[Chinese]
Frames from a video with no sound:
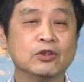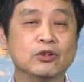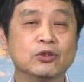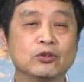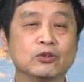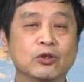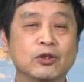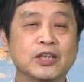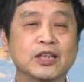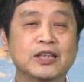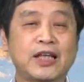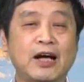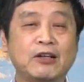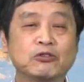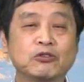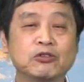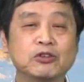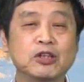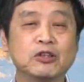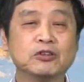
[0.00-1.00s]
所以当
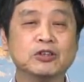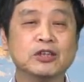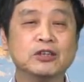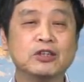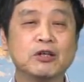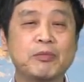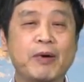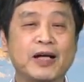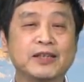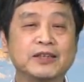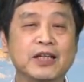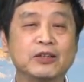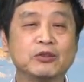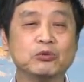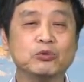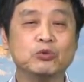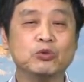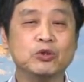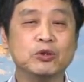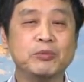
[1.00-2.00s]
初有人就把这
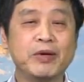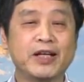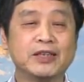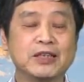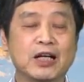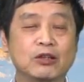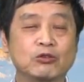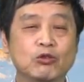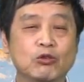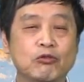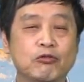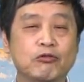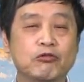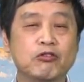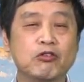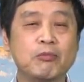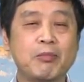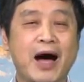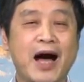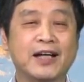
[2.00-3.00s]
种局面叫做“
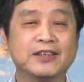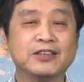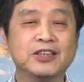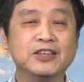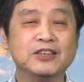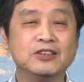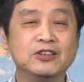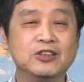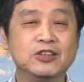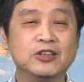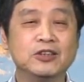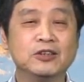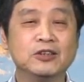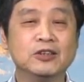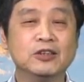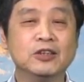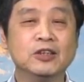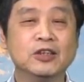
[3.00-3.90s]
五马进京，